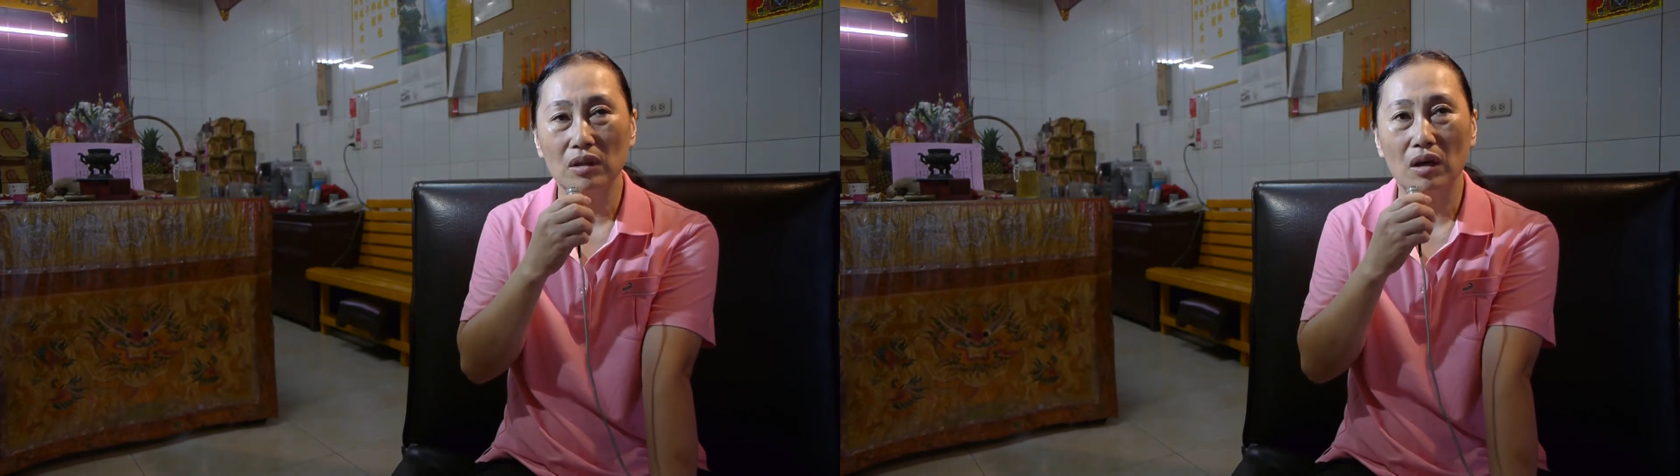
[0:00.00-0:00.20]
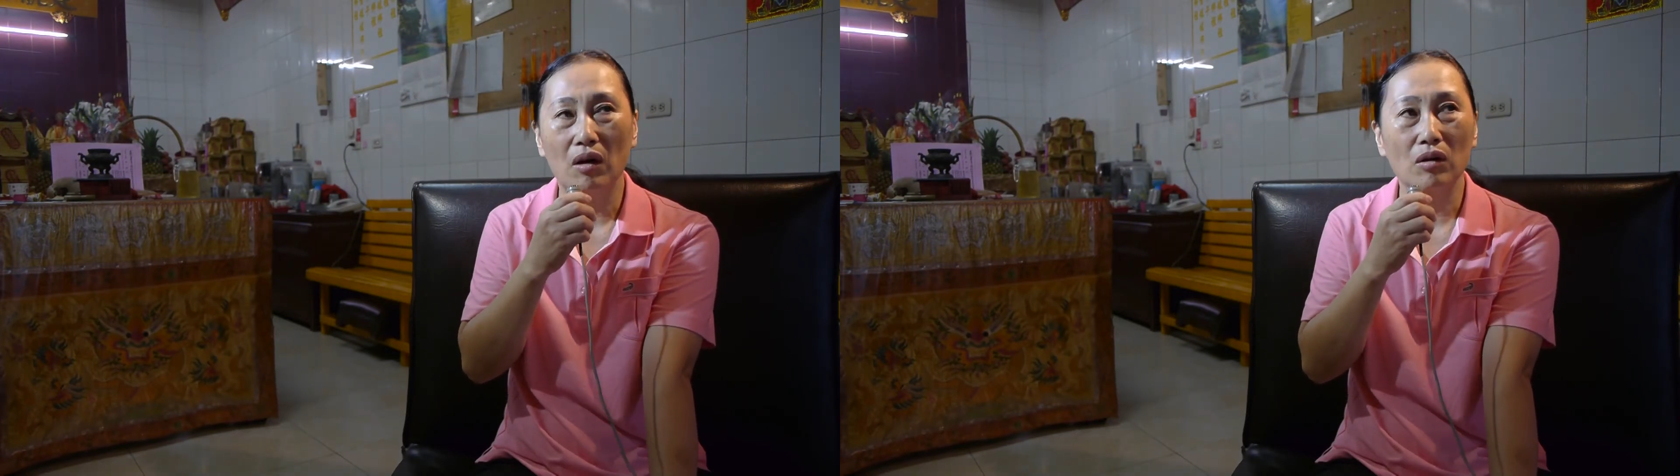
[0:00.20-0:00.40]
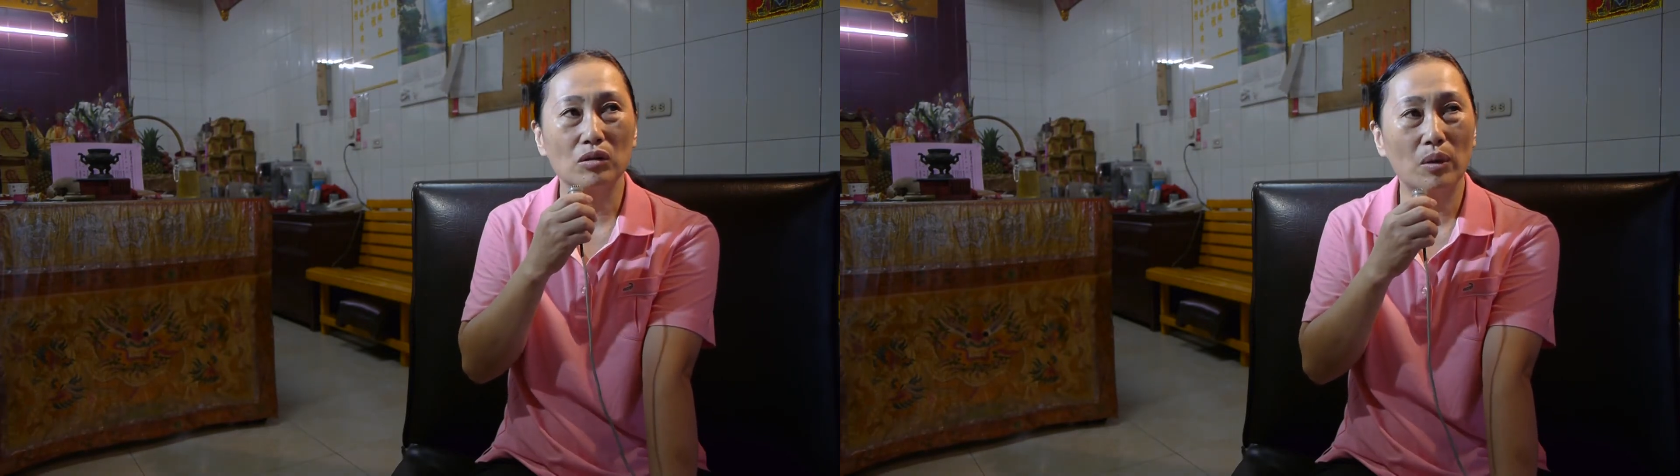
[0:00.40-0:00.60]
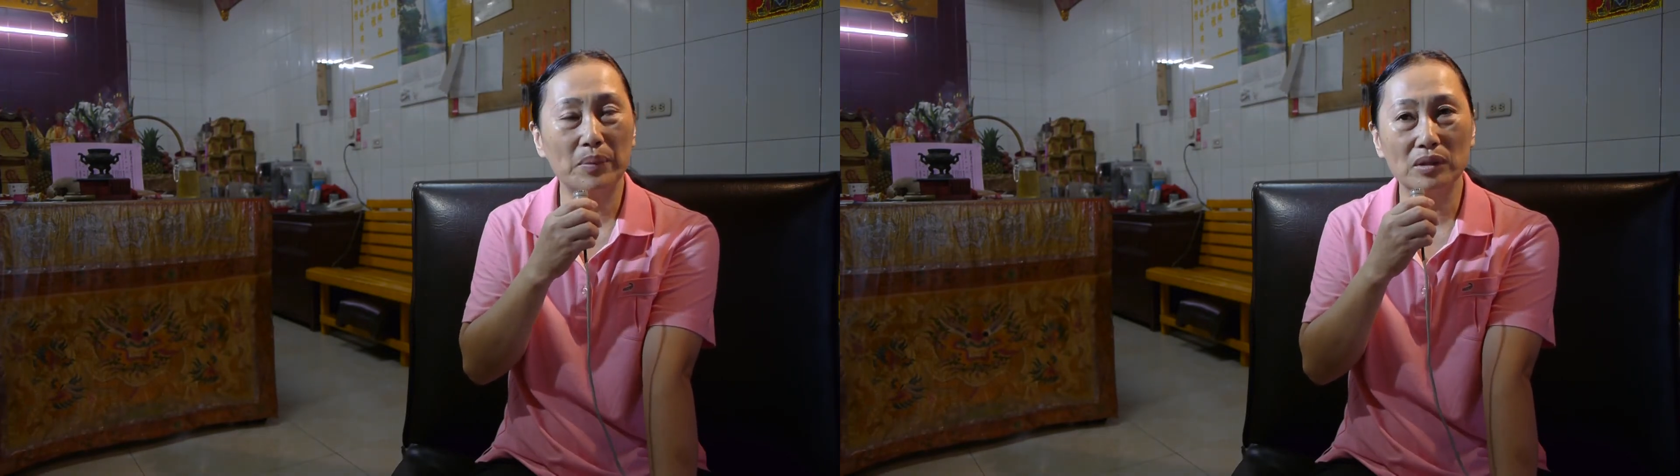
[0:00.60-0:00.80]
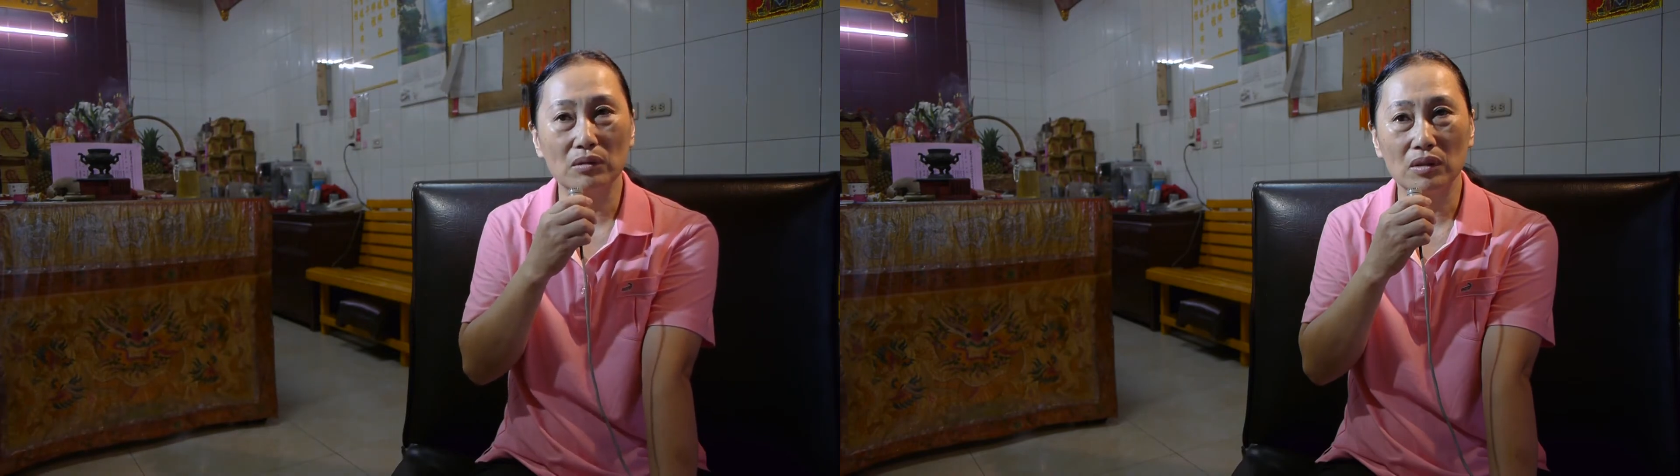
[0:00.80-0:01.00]
吼带
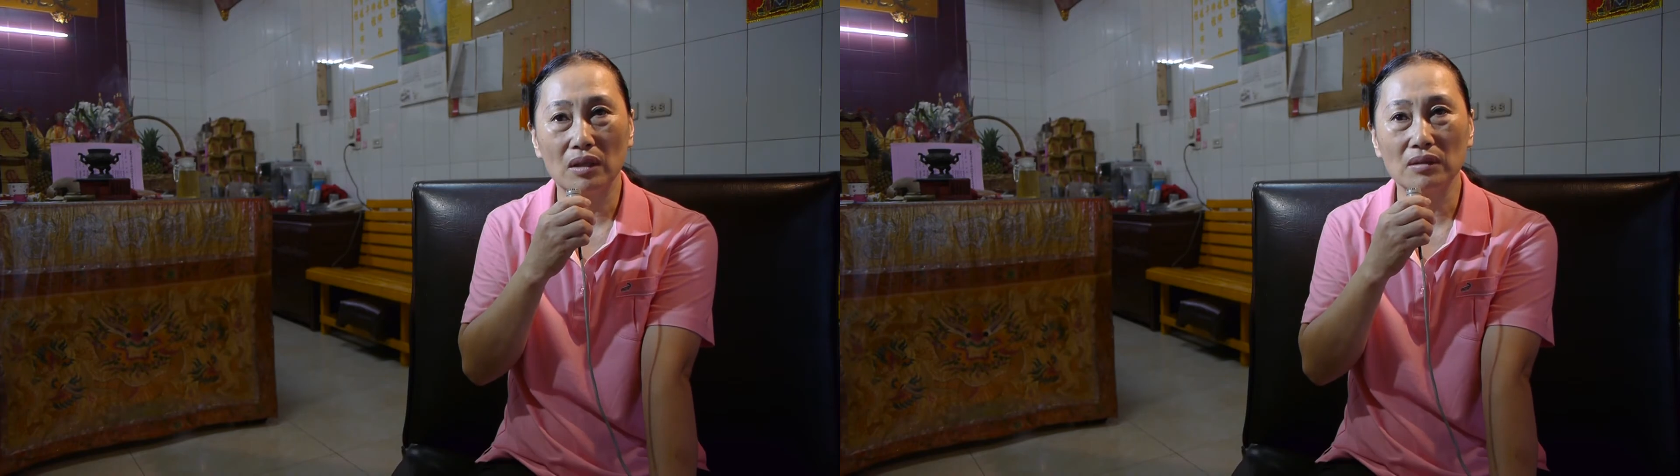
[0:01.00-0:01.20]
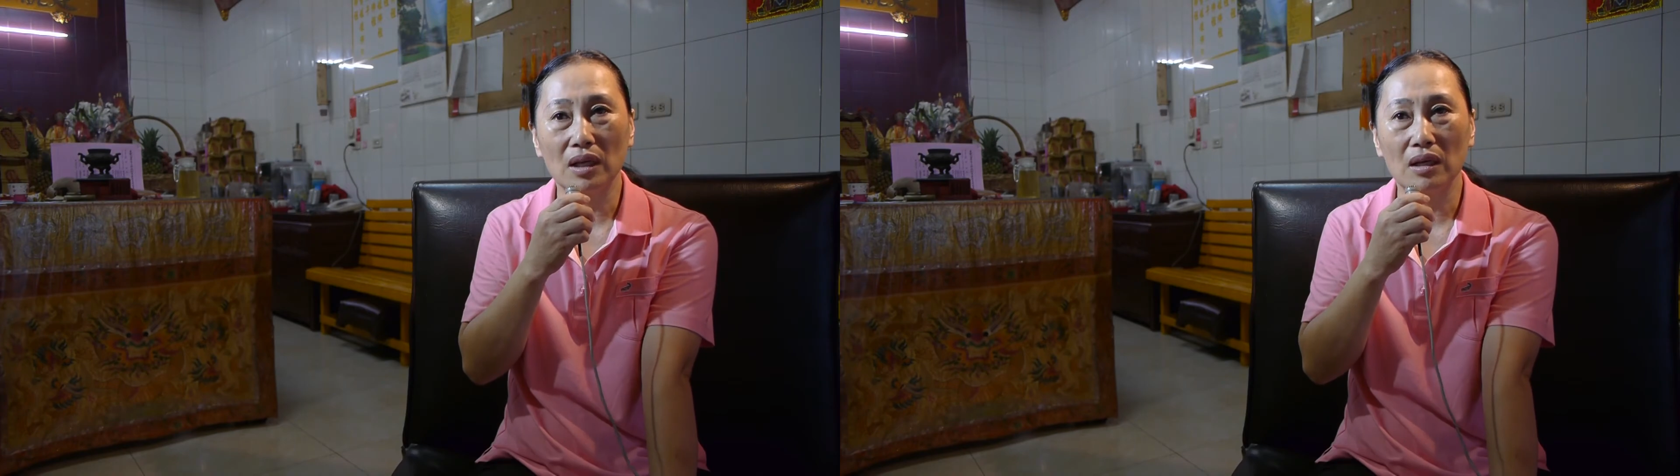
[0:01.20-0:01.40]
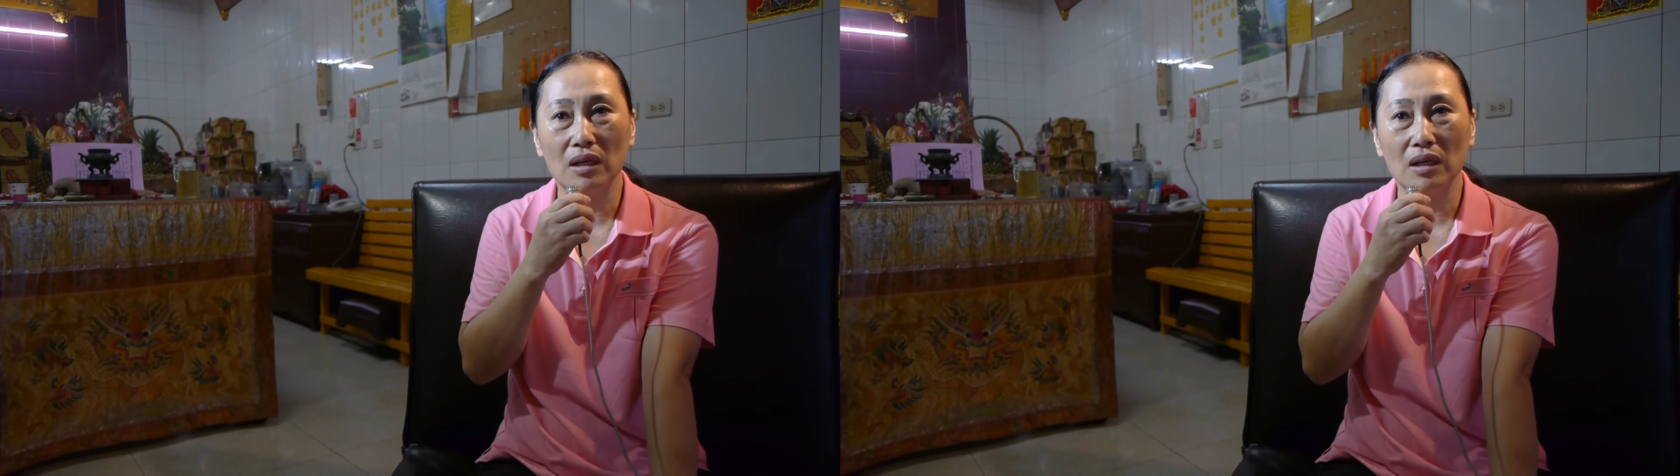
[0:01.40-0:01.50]
秘书会斗相